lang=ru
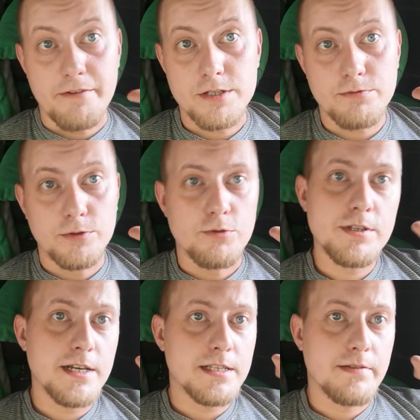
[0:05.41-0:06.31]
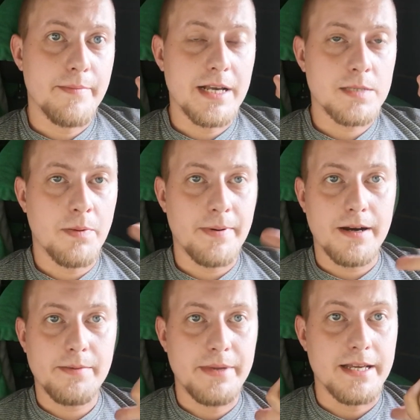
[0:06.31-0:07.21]
приветствую, друзья! С вами
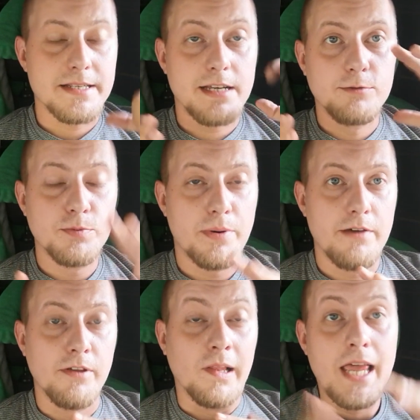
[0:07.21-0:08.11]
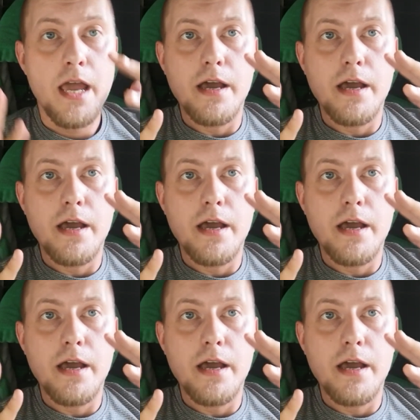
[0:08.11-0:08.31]
Экспопарк, меня зовут Павел.